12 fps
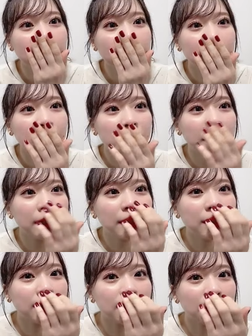あの場
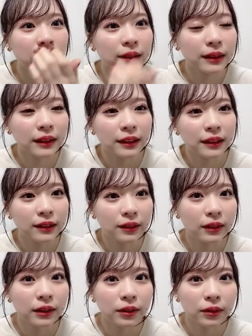で言っちゃ言っ
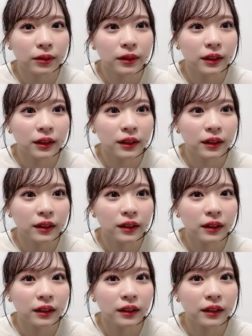たことだから
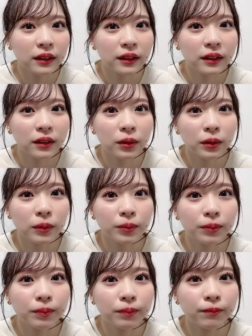あれですけど
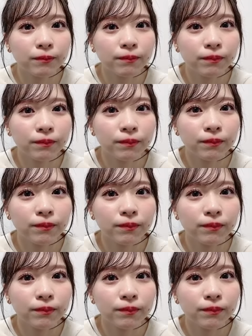うん